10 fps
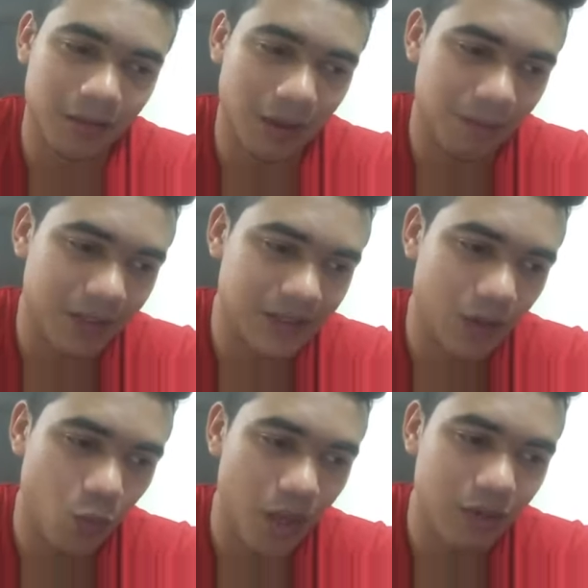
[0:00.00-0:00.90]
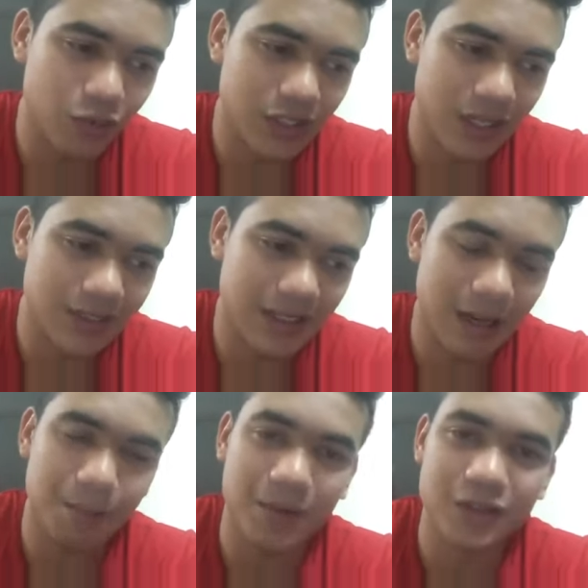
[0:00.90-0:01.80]
আপনারা যারা ওয়েল গোসার আছেন
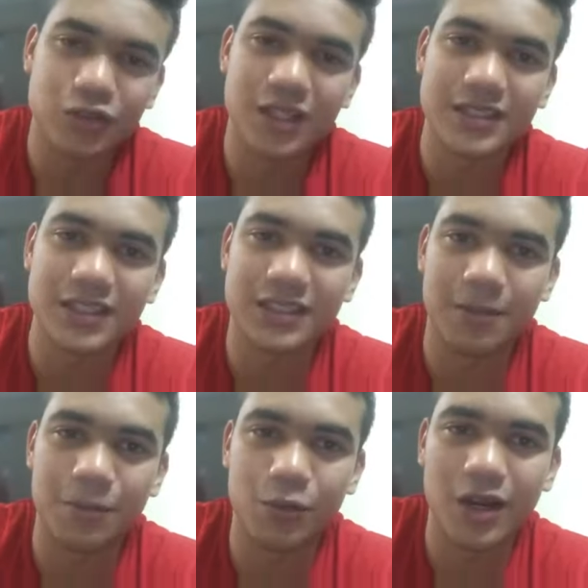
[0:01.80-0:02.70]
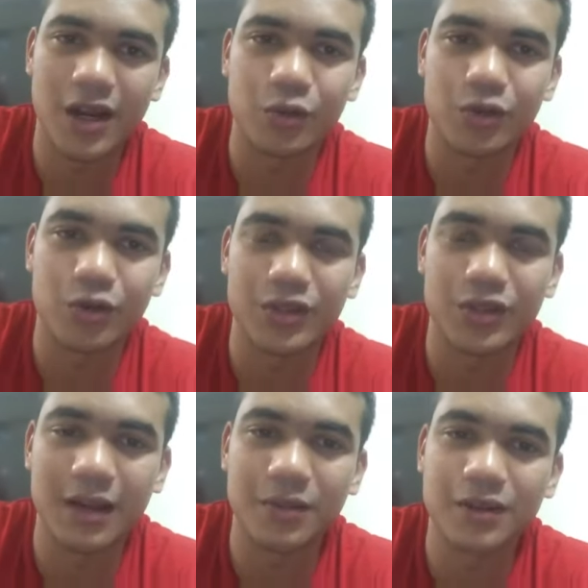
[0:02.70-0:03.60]
আপনারা যদি আজকে সাপোর্ট না করতেন
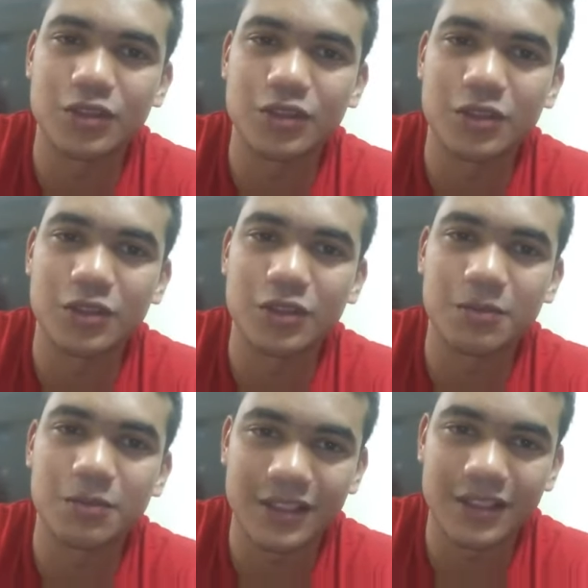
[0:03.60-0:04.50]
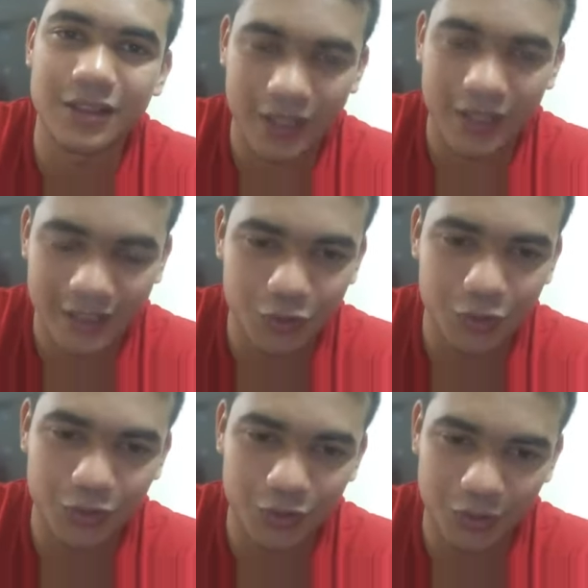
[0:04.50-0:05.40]
আপনারা যদি ভাবা মা বাসতেন অনেক কিছুই
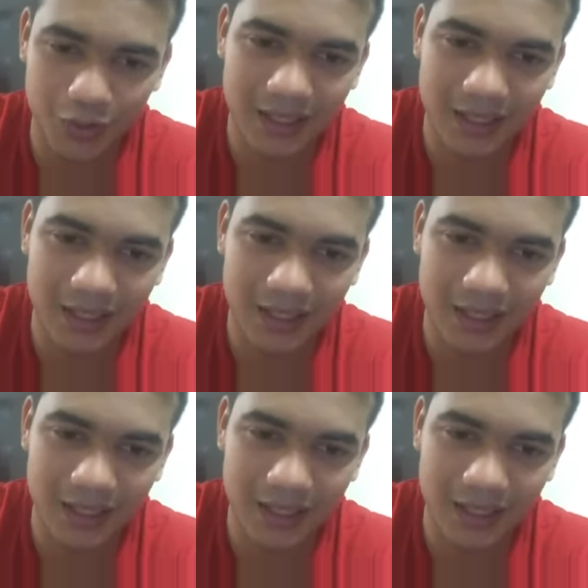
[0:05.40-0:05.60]
হইতো না